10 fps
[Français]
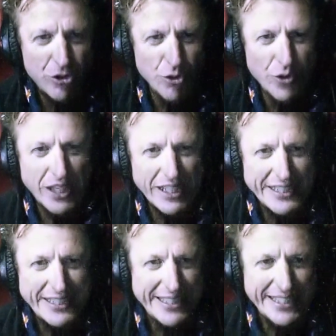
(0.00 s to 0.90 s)
Donc
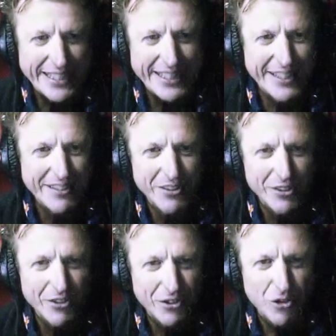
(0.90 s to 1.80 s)
euh, bah, le
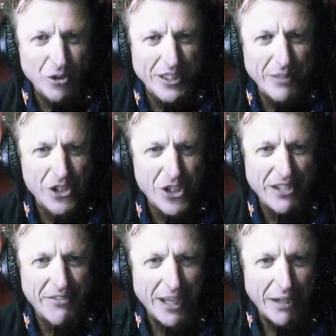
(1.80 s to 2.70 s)
sourire ici
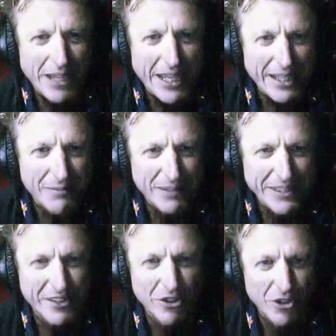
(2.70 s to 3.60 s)
euh, sur
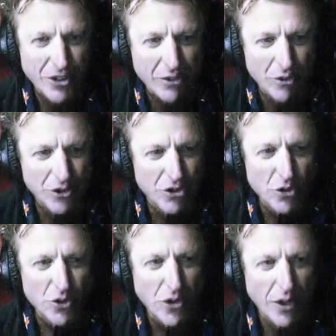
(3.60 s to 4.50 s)
Saint-Michel Virbac parce
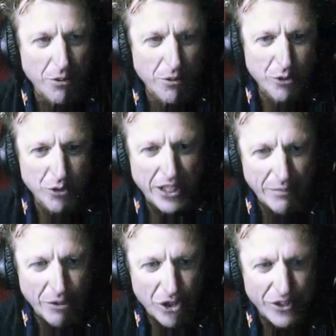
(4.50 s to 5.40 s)
que les conditions sont un
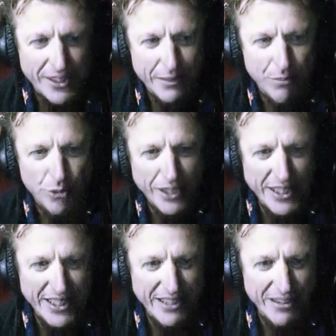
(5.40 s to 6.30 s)
peu plus clémentes et
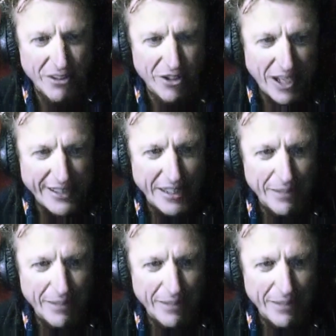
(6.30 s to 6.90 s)
puis à